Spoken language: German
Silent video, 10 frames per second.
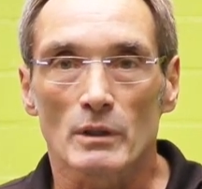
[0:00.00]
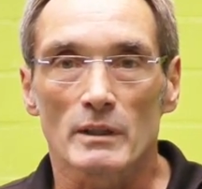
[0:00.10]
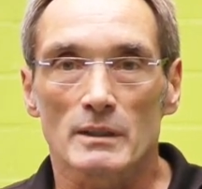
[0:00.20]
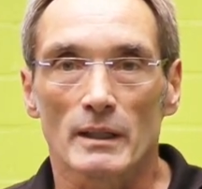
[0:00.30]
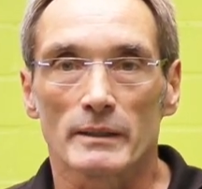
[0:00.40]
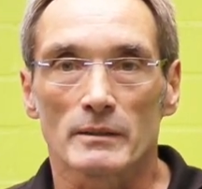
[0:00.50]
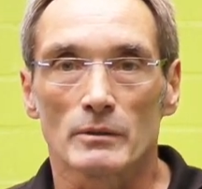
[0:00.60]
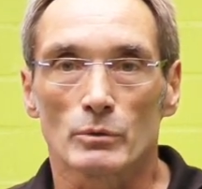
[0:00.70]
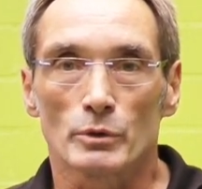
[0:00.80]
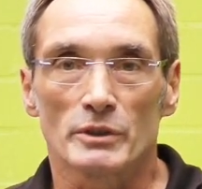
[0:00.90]

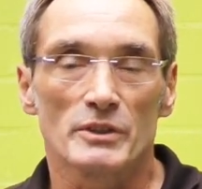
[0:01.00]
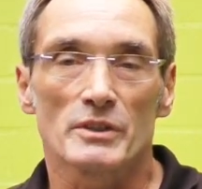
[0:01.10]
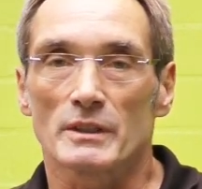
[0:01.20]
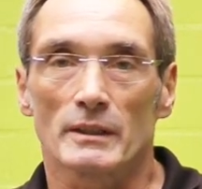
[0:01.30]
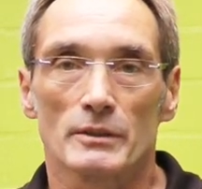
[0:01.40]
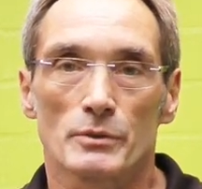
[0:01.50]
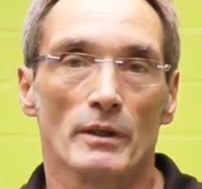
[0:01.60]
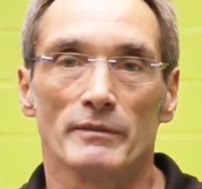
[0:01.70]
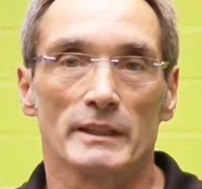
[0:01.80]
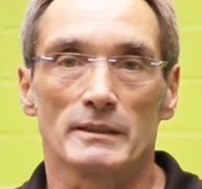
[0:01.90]
Möglichkeiten durch dieses Gerät zu
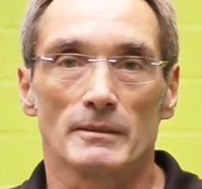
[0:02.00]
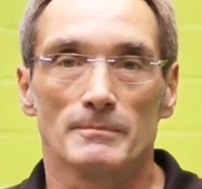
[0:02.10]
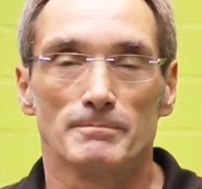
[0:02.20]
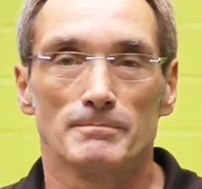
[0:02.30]
erweitern.